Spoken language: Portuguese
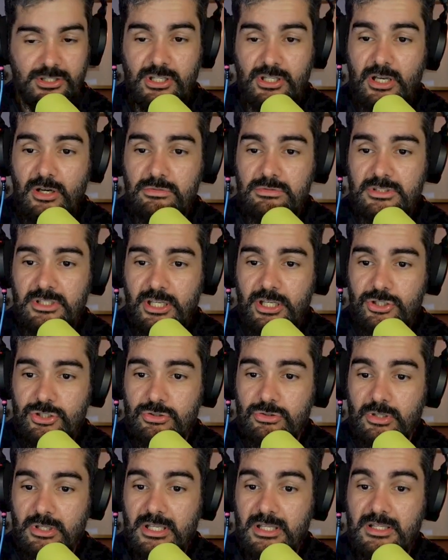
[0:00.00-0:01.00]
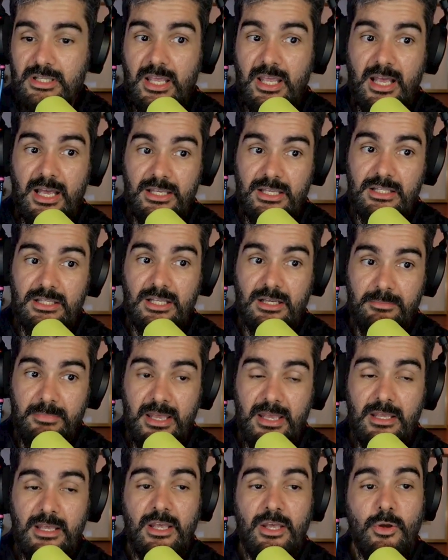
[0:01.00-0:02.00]
Então, é um texto que tem aí também
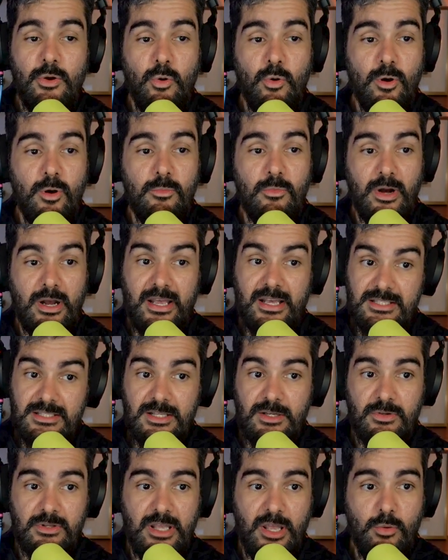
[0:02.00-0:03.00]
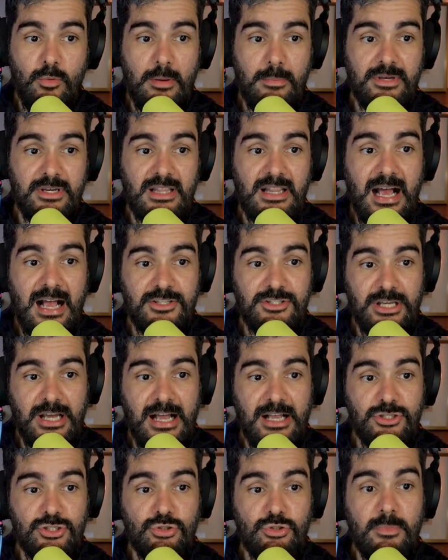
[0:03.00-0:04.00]
como uma questão que tem como habilidade a
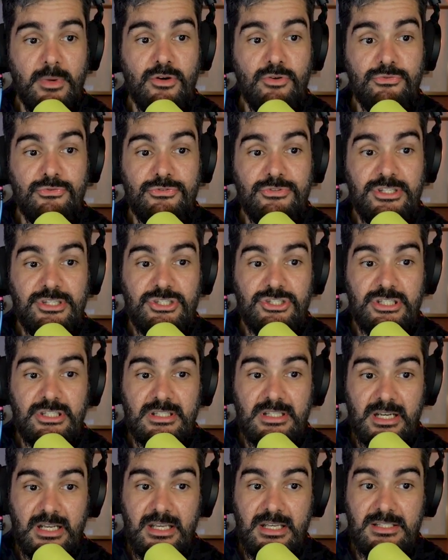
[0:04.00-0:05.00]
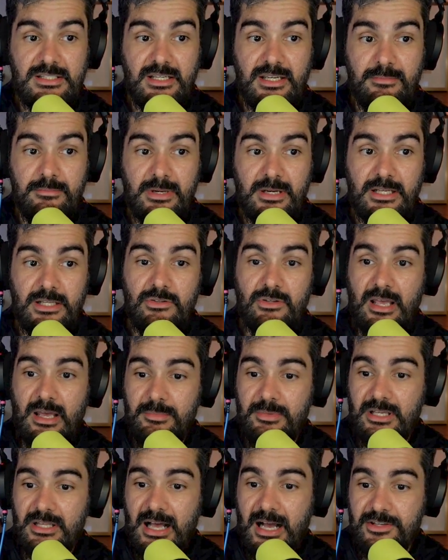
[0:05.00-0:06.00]
de número 23, lembrando que a
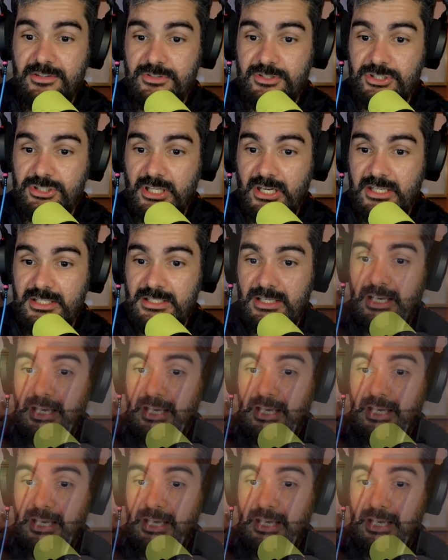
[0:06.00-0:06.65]
habilidade 23,